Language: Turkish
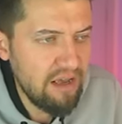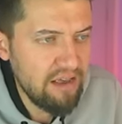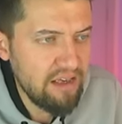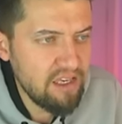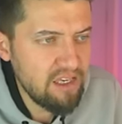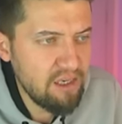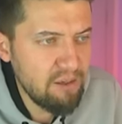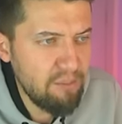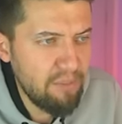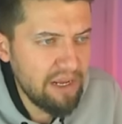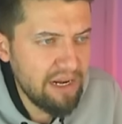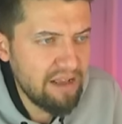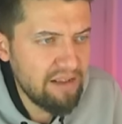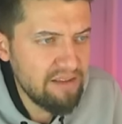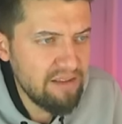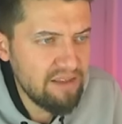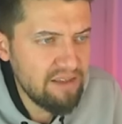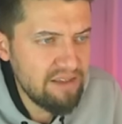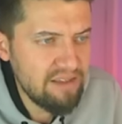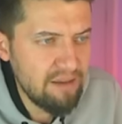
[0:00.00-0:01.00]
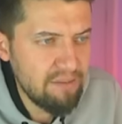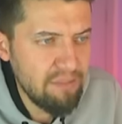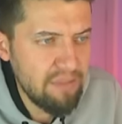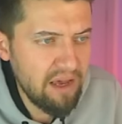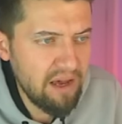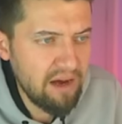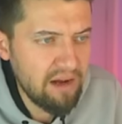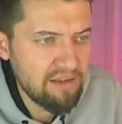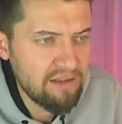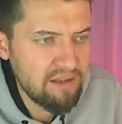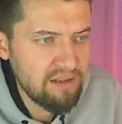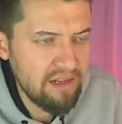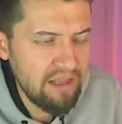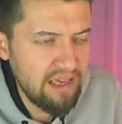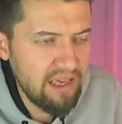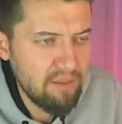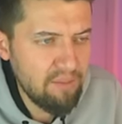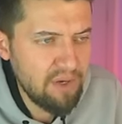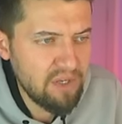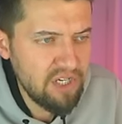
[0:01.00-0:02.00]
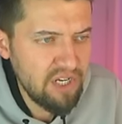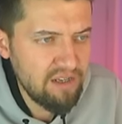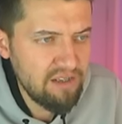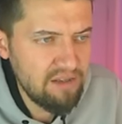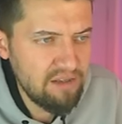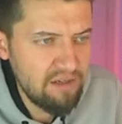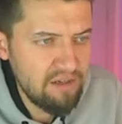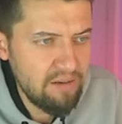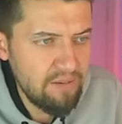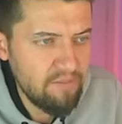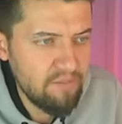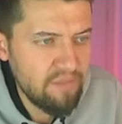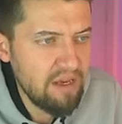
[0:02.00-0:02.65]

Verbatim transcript: 2 parantezinde m artı n yapacaktır.